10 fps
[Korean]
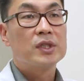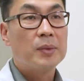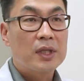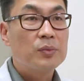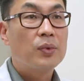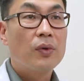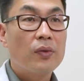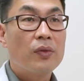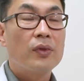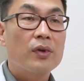
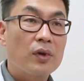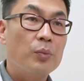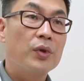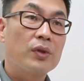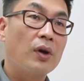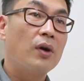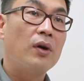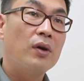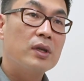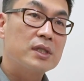스마트폰, 컴퓨터,
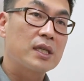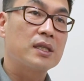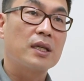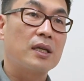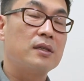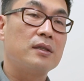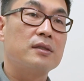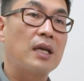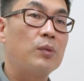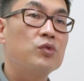책상에 앉아있는
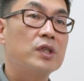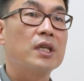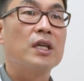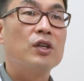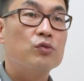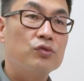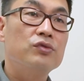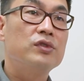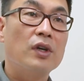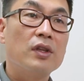사무직,
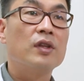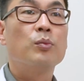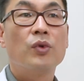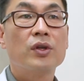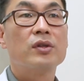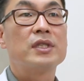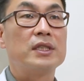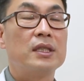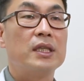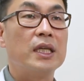운전 뭐 이런
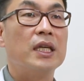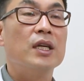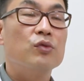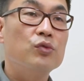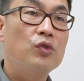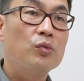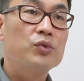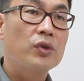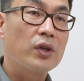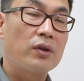자세들이 운동
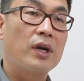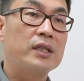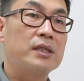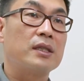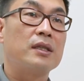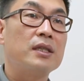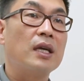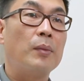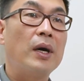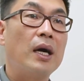부족 여러 가지 자세들이
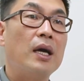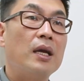아마